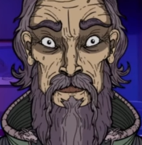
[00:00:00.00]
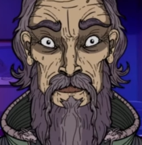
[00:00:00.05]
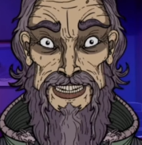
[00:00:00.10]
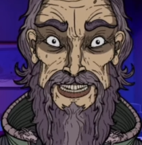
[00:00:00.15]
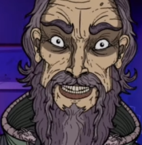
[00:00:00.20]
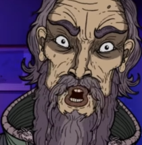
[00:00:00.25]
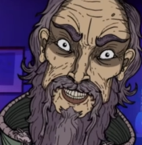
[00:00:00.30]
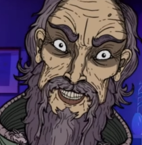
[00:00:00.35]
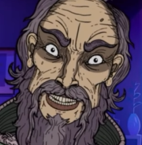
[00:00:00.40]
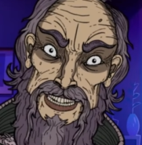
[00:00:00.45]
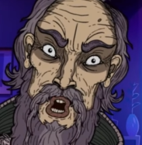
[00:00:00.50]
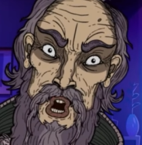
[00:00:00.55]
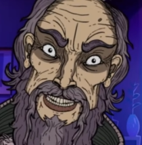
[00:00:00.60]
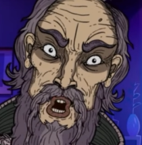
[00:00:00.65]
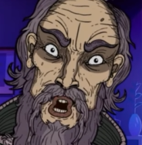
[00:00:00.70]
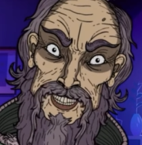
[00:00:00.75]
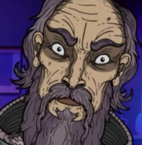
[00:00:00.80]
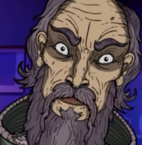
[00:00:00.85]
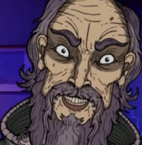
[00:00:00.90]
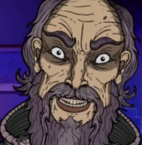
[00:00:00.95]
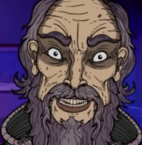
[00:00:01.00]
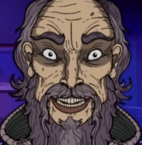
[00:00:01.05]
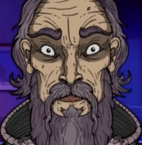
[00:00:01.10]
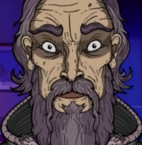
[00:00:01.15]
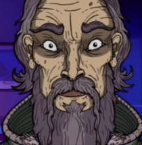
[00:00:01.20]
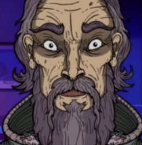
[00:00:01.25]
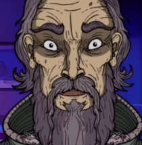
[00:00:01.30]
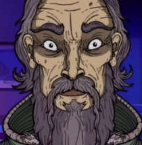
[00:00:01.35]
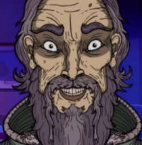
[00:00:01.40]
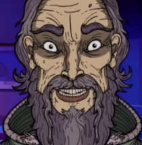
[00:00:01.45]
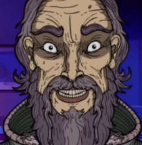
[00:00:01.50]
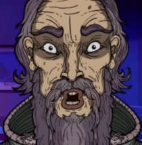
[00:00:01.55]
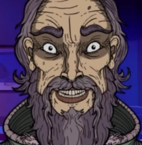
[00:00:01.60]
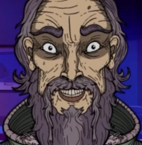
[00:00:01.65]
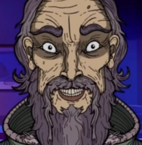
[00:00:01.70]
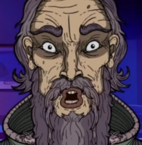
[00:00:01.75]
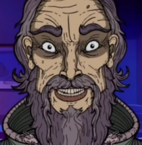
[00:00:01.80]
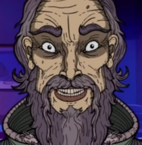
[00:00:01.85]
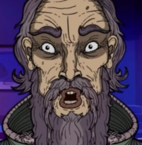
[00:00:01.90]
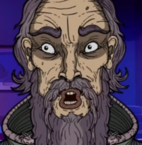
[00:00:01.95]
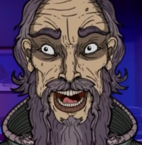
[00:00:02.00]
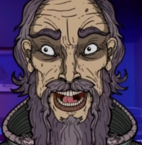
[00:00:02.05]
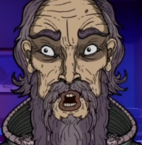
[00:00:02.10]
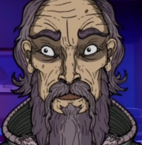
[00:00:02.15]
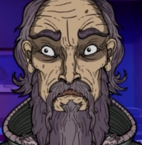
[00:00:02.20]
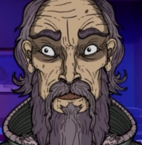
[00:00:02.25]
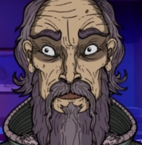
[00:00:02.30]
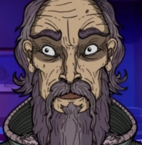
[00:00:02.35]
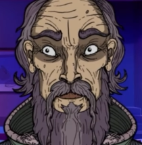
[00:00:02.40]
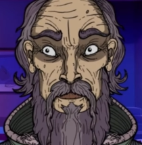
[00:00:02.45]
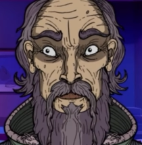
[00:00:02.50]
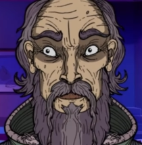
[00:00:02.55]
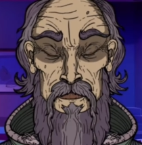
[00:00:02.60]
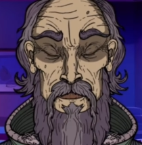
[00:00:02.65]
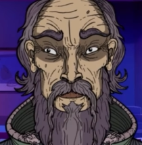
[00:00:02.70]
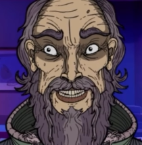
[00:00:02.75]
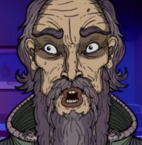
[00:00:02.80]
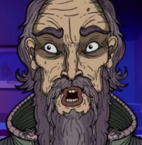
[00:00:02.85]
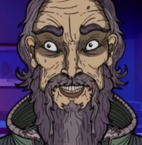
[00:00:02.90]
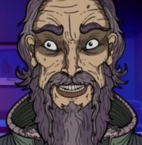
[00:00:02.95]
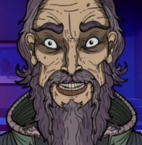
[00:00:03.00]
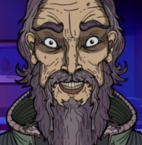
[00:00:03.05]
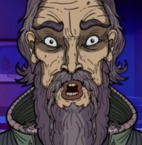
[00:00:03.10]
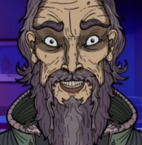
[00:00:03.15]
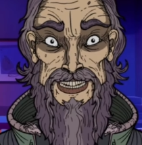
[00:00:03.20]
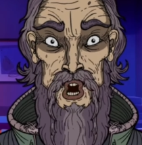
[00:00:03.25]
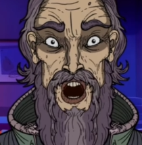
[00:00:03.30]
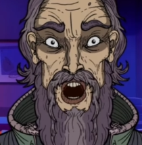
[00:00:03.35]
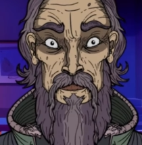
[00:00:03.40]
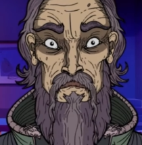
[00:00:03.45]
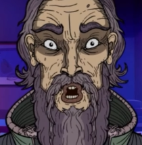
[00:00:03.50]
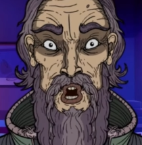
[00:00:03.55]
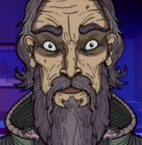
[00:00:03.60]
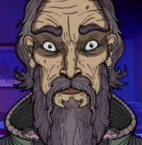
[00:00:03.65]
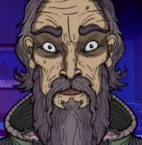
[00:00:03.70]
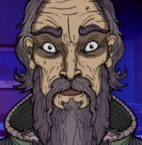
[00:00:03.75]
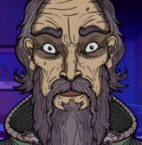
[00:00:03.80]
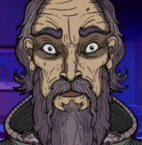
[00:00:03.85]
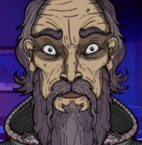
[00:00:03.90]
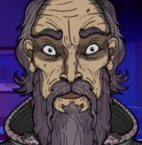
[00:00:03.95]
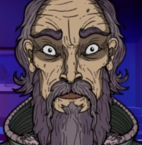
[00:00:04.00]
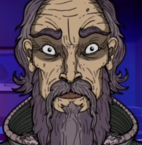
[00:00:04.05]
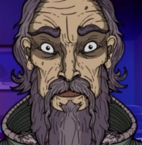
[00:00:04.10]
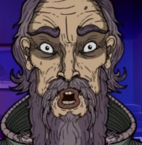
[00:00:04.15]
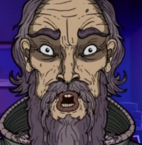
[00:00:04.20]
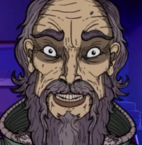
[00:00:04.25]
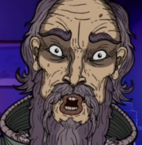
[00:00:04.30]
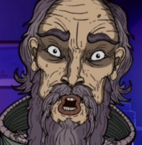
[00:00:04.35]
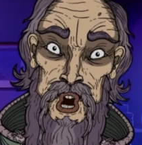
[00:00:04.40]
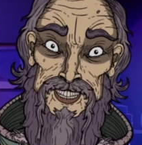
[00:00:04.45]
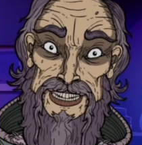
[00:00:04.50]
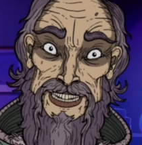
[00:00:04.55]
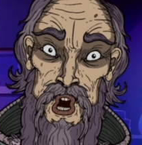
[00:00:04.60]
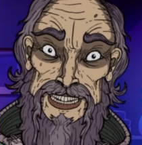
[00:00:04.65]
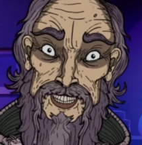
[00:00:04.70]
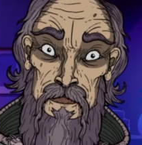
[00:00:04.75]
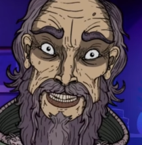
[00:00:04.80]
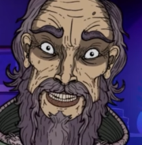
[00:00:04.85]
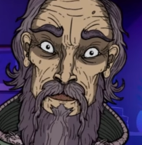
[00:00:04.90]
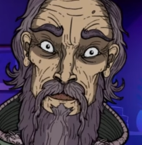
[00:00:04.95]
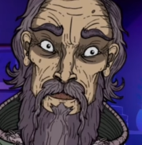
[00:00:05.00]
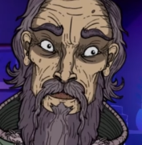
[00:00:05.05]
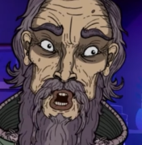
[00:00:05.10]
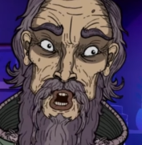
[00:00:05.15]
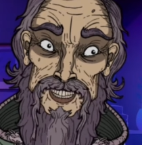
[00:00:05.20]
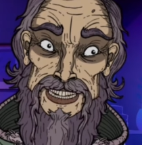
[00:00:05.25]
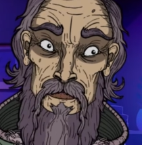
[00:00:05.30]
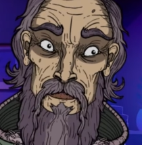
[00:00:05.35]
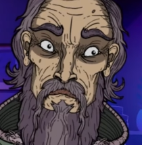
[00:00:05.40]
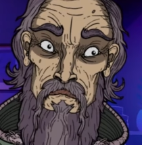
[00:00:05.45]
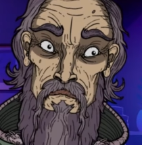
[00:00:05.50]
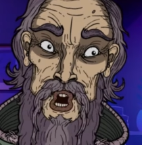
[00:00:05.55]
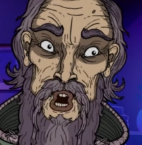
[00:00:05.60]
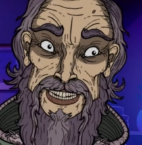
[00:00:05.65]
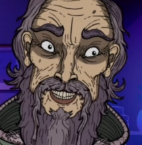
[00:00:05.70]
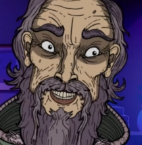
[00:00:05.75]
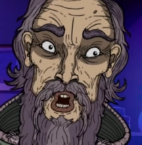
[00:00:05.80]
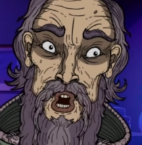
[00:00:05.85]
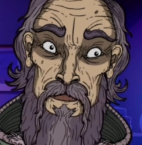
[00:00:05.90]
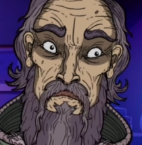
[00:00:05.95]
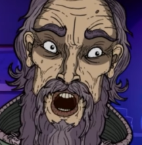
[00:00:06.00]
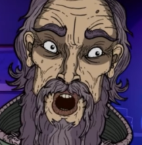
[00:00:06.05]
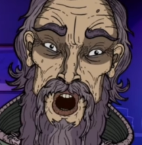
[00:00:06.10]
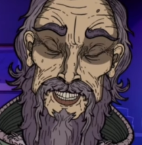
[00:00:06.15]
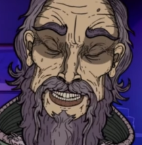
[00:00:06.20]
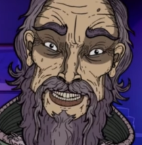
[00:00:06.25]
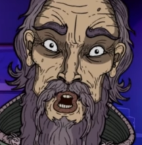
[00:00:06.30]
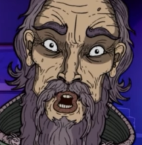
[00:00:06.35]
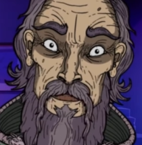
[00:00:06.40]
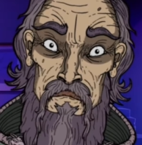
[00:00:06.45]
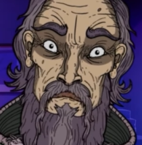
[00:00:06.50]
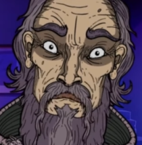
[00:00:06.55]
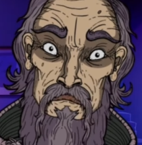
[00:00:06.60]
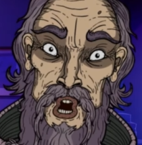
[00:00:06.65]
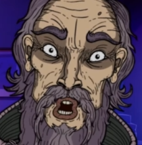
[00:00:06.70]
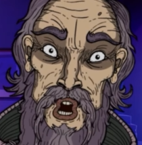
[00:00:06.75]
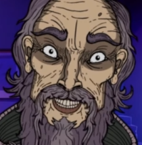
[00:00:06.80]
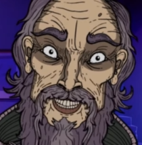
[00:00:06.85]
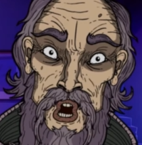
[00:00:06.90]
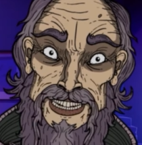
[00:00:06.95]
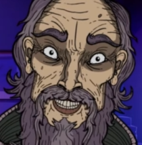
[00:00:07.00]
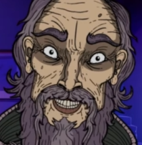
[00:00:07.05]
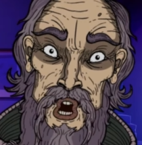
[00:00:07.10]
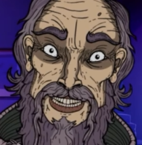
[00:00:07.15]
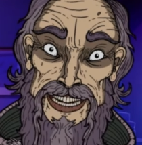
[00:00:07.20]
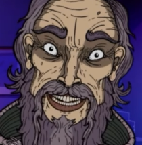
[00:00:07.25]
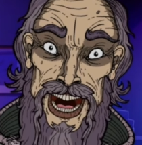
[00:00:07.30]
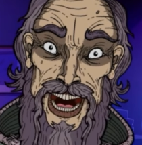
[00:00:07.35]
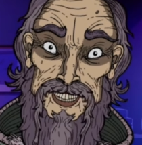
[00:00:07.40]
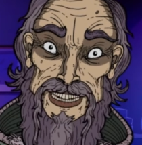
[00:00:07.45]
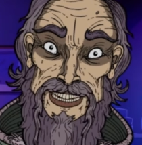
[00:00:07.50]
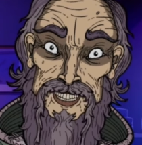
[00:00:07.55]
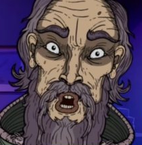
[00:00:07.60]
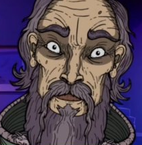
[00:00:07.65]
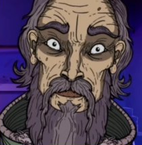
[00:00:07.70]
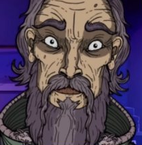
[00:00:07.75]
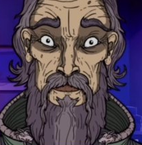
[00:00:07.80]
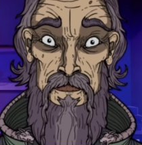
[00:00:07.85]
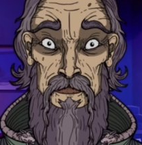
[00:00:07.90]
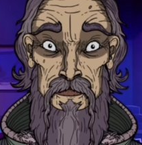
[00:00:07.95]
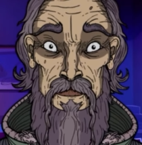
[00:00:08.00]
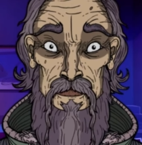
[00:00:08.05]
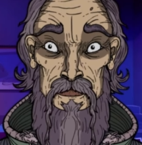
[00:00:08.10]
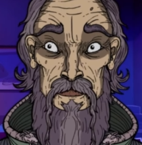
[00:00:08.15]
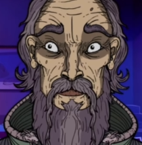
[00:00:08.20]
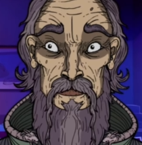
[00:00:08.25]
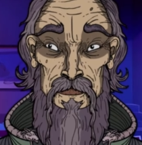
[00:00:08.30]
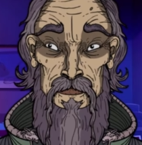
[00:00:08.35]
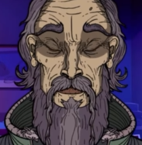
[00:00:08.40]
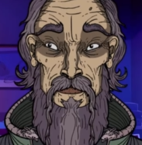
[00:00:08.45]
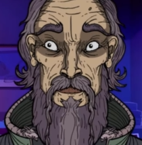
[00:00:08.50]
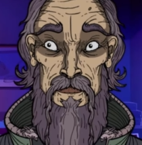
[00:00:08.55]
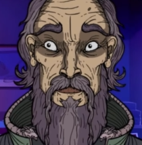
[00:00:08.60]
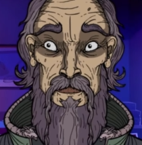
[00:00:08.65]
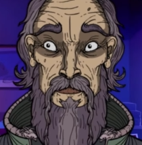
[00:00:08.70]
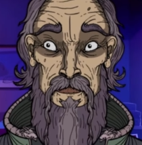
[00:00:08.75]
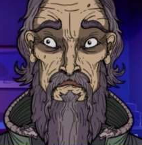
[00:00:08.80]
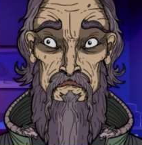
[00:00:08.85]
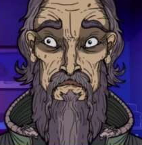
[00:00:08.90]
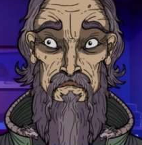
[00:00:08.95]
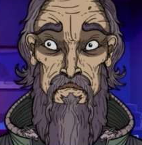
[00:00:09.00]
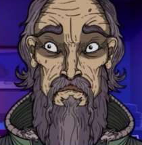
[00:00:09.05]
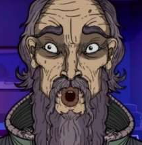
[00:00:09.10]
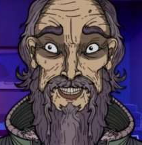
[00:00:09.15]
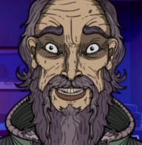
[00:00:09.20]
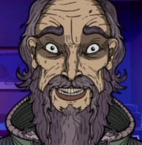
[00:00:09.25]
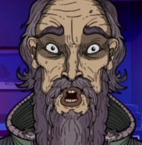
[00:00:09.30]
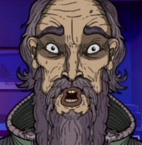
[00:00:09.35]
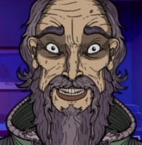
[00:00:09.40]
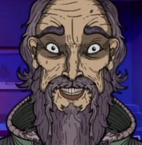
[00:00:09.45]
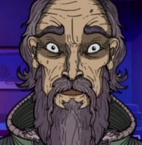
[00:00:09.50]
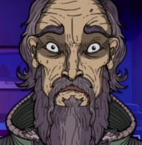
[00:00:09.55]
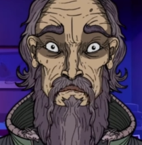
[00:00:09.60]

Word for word: হাতে থাকা টর্চটি সেদিকে ধরলাম দেখি রাস্তার উপর রাস্তার উপর এক মধ্যবয়সী মানুষ দাঁড়িয়ে আছে মুখে আর